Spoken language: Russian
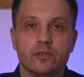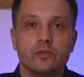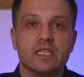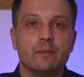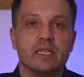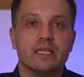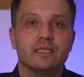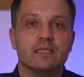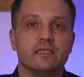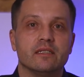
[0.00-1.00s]
но там
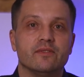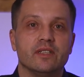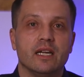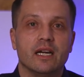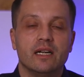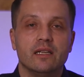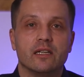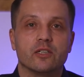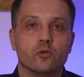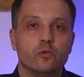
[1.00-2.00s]
есть
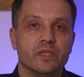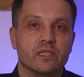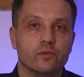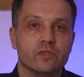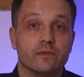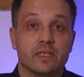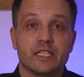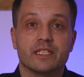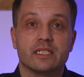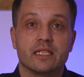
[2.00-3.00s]
филиалы от крупных вузов
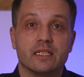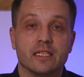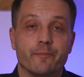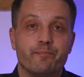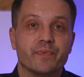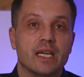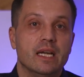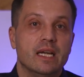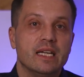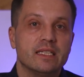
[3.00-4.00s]
нашей страны.
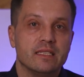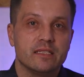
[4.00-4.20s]
Это